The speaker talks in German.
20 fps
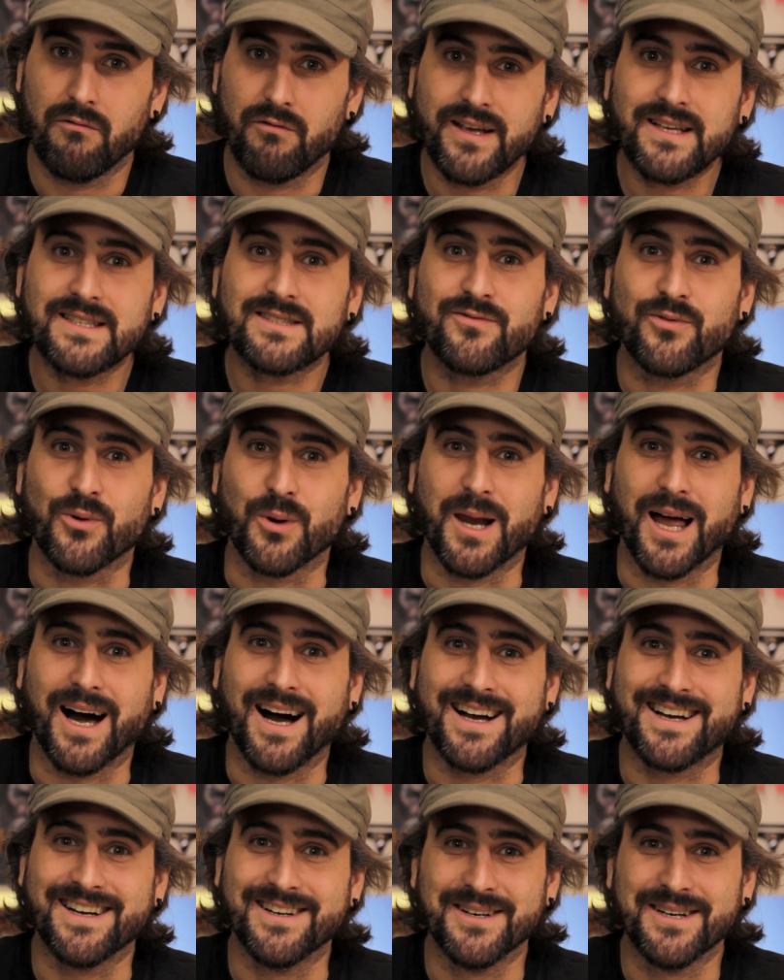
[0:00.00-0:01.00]

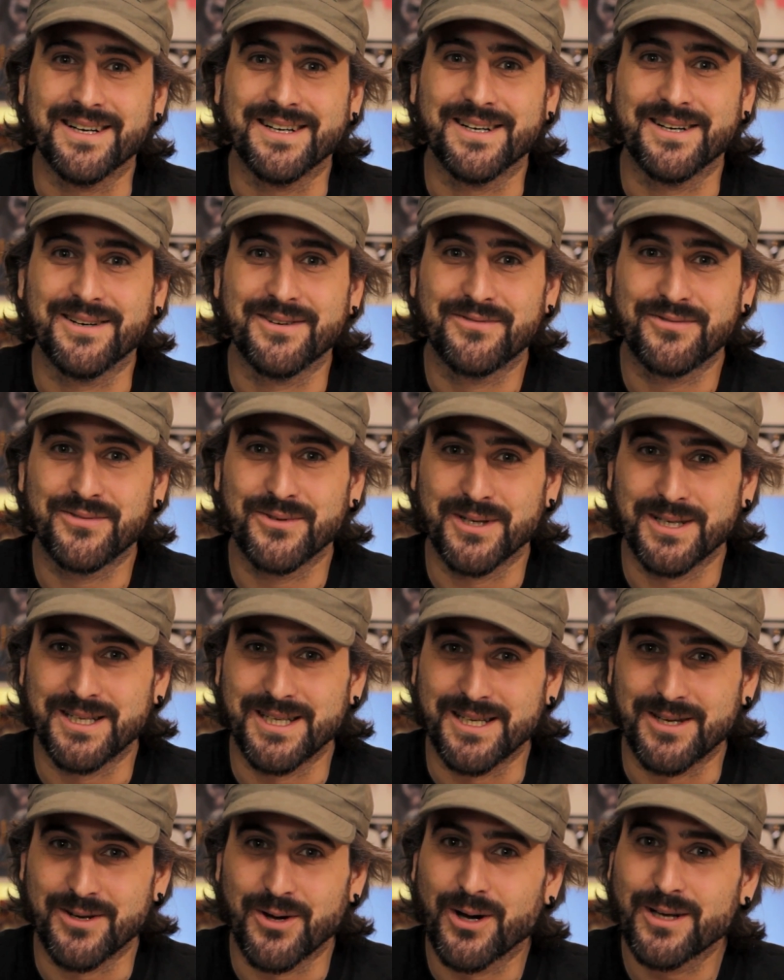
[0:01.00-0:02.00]
Wix-Vorlage äh, für
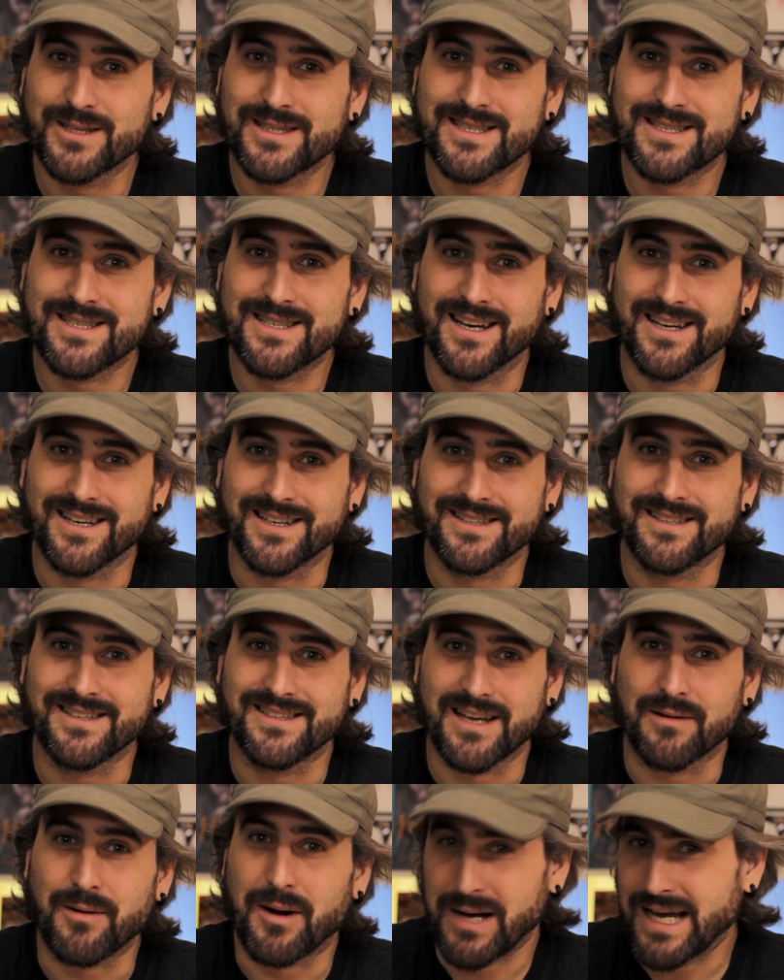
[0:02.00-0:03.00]
die Nerds, äh,
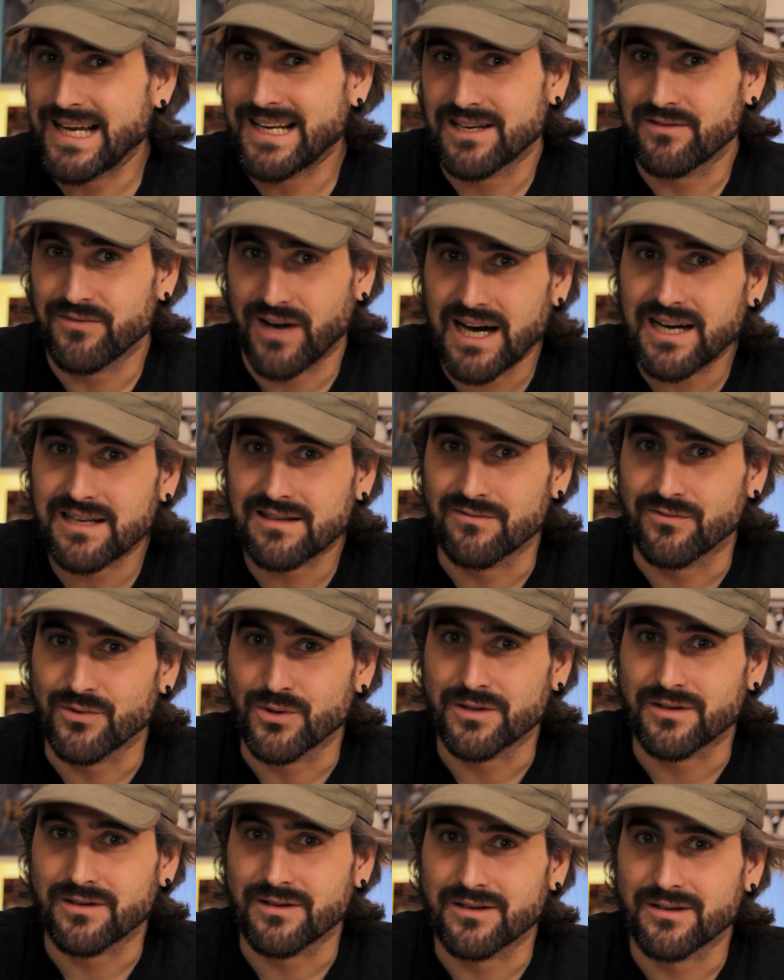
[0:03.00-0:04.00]
die sie aber eigentlich verachten
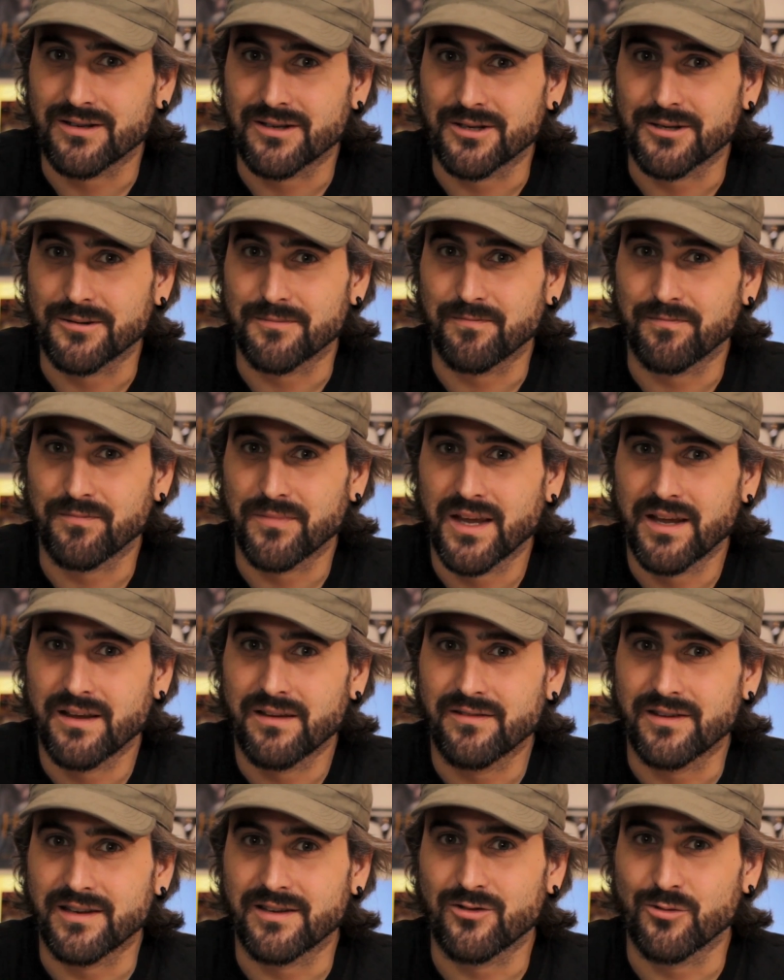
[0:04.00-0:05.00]
würden, ähm,
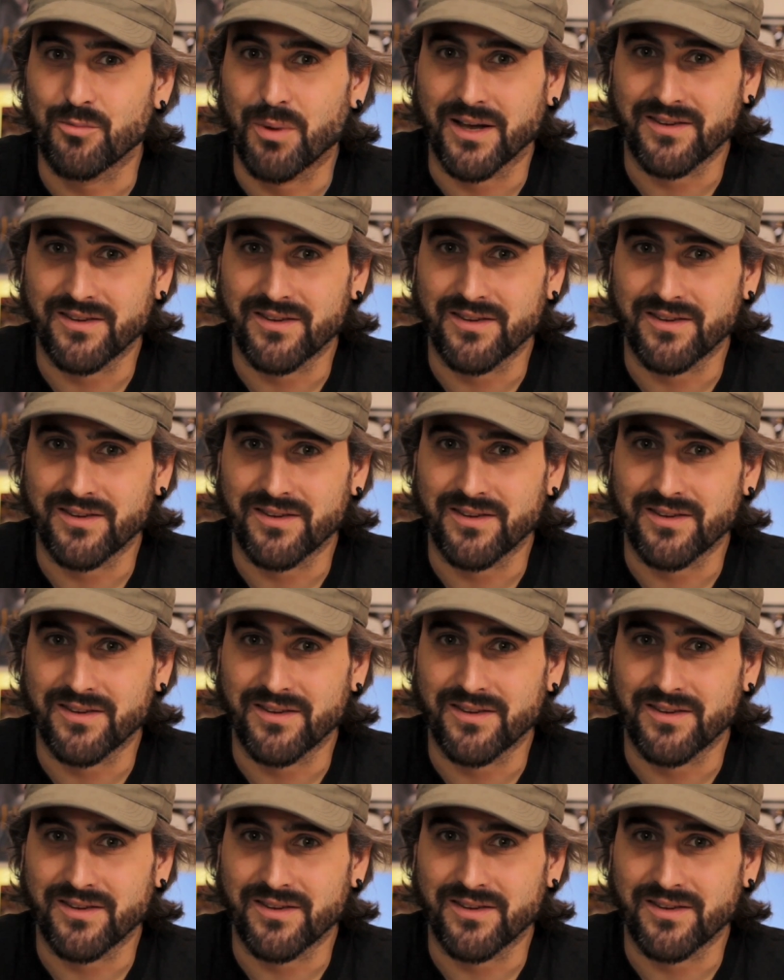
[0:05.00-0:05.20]
sich zu